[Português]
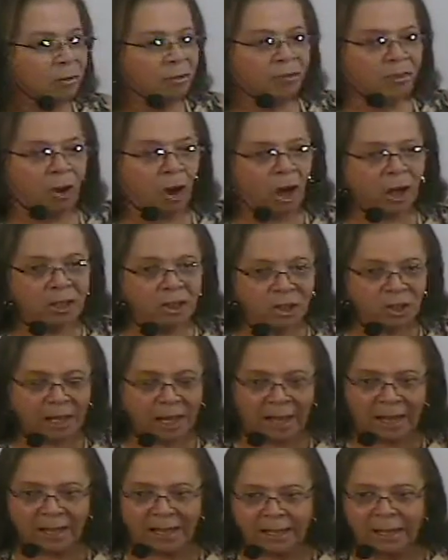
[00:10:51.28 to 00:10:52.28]

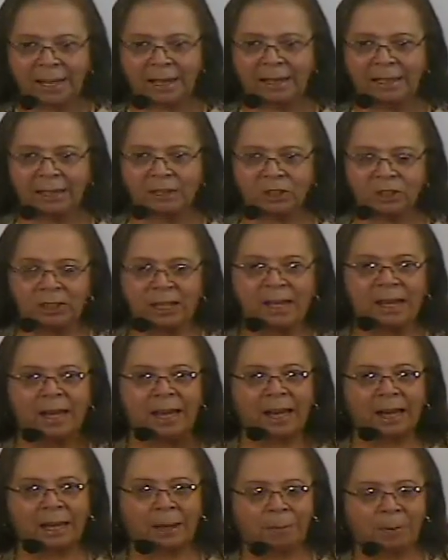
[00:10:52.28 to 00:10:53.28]
Foge a eles
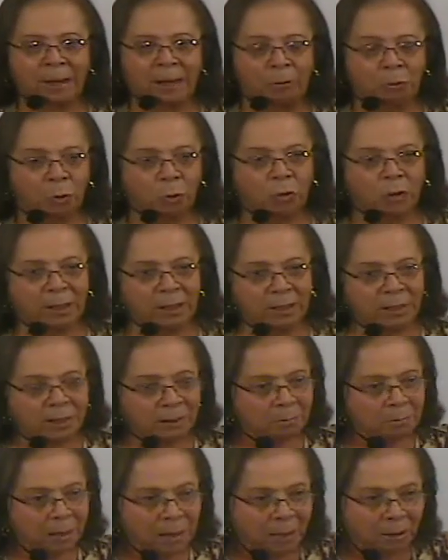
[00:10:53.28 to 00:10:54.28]
né, a, o
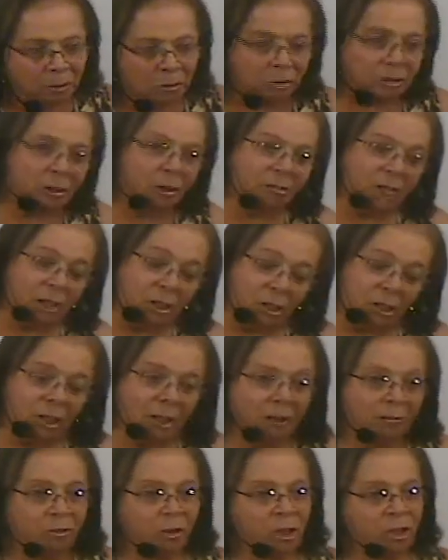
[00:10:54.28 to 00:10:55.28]
conhecimento, talvez
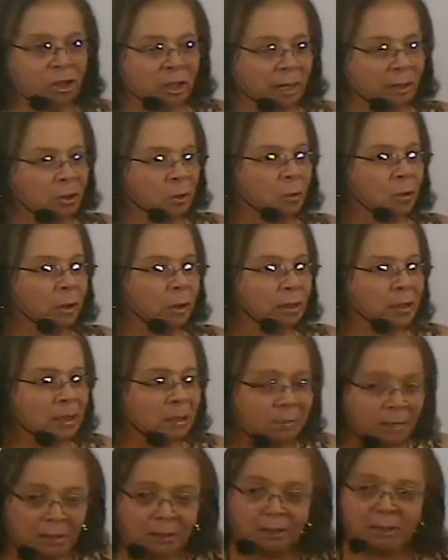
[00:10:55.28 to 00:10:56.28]
foge a eles o
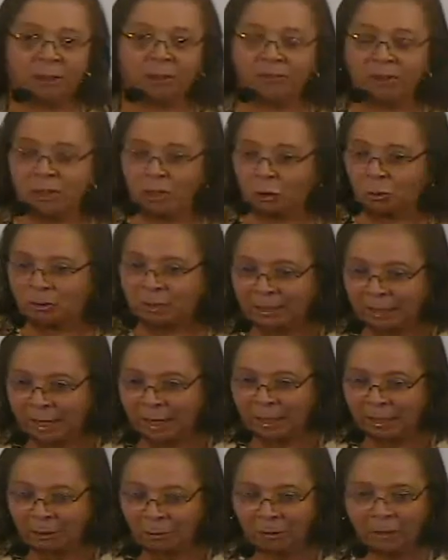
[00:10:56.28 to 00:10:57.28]
conhecimento, talvez o
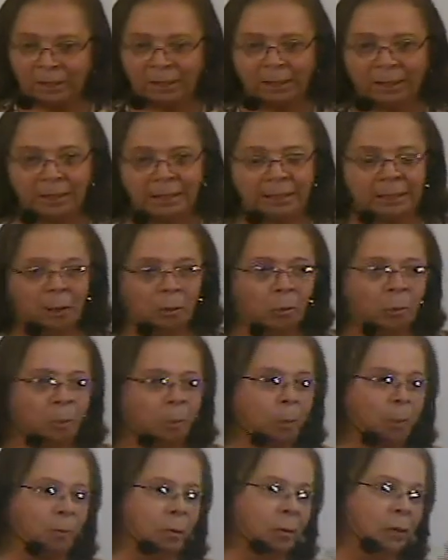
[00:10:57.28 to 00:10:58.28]
tenham e não,
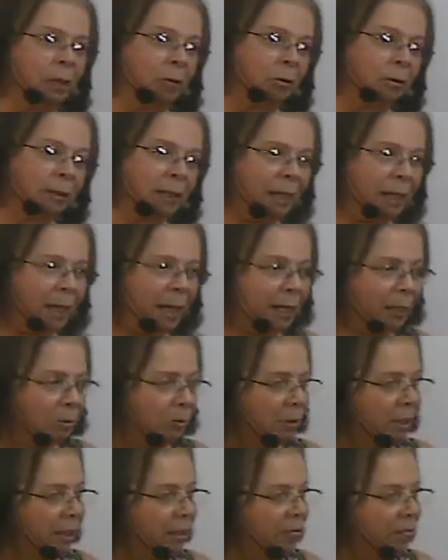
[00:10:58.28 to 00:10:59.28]
não
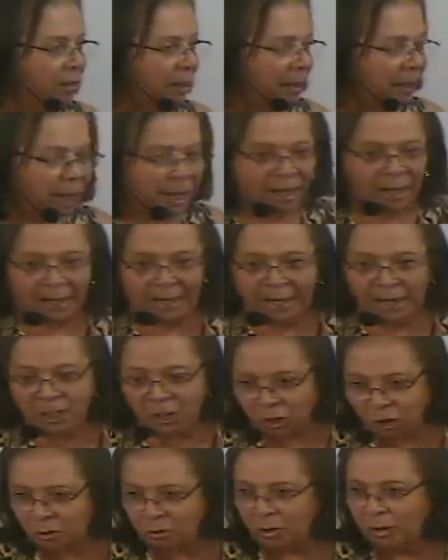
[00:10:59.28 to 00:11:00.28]
queiram revelar
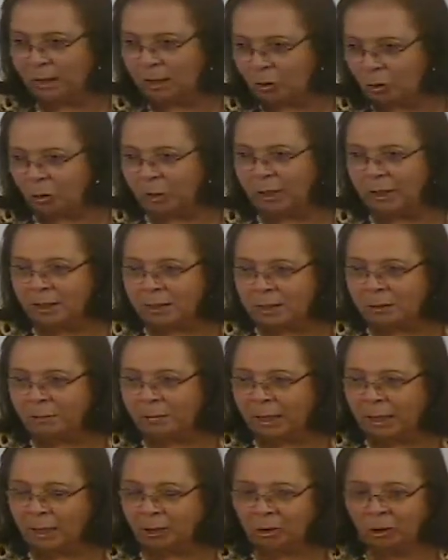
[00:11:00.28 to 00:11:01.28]
este
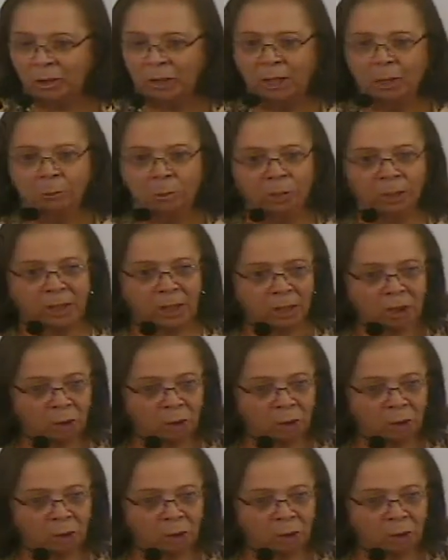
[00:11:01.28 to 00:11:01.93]
conhecimento, por